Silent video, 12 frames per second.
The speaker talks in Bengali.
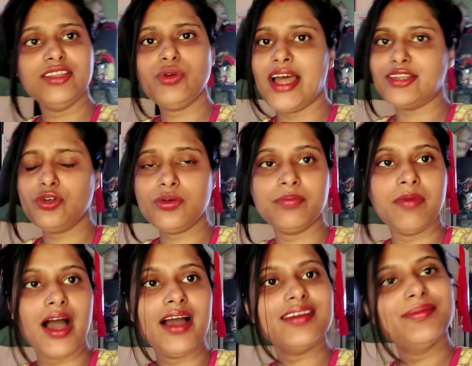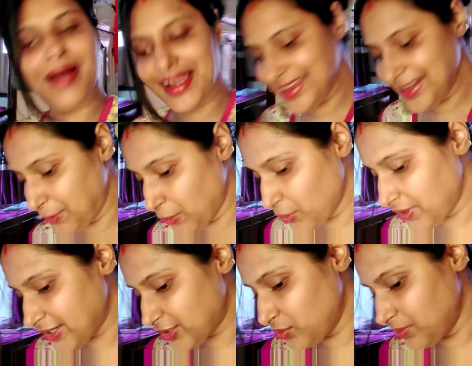কিন্তু এত মা মায়ের
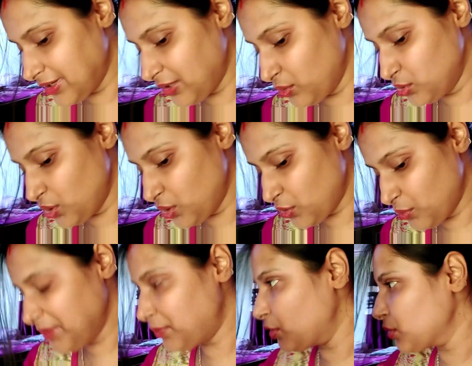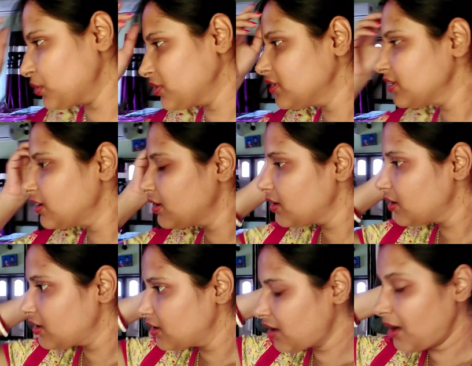ফোড়ন একটু মানে অন্যরকমই ফোড়ন
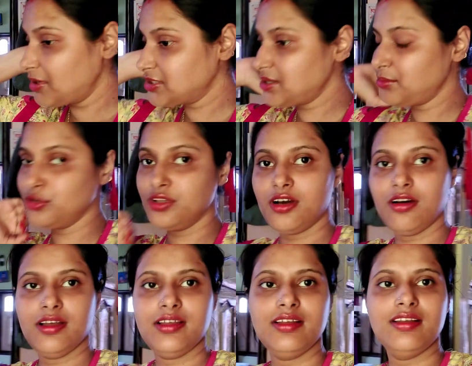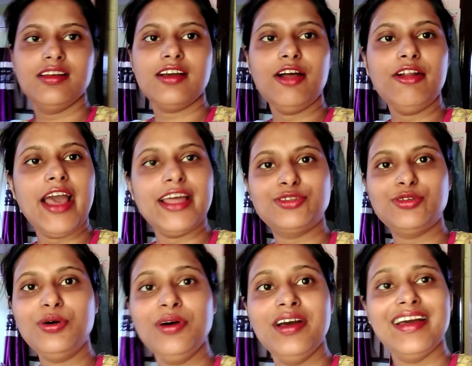আমার যা মনে হয় কারণ
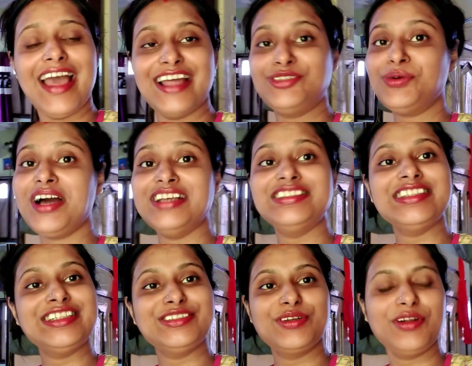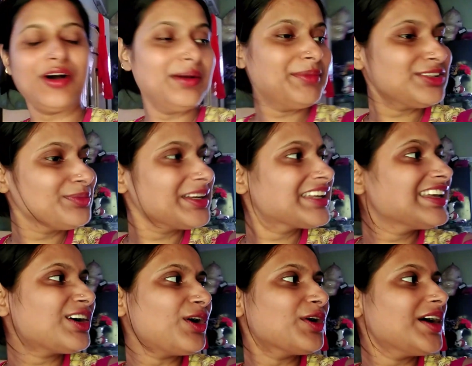এত এত কাশি কি জন্য হয় মা তুমি
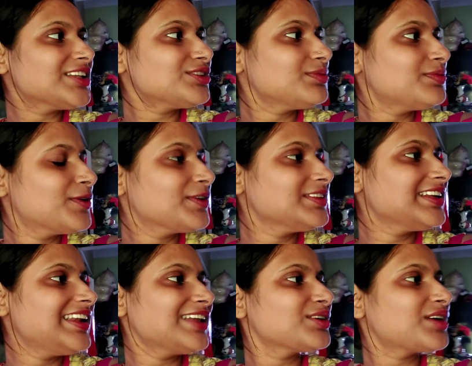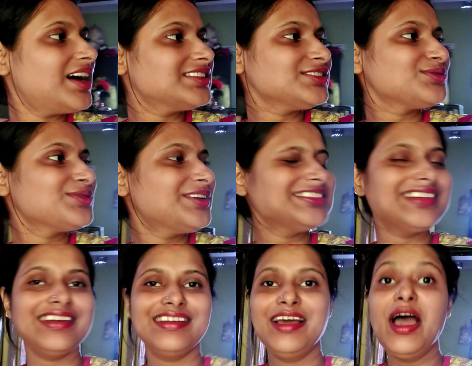কি করো এত ফোড়ন দিলে এত কাশি শুরু
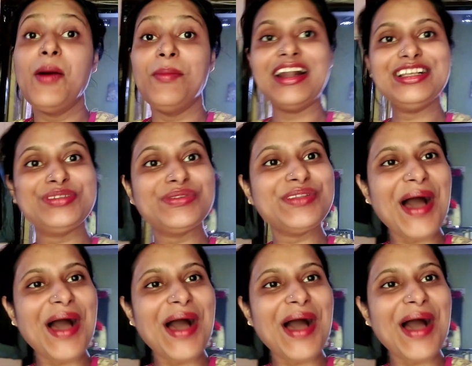হয়ে যায় মানে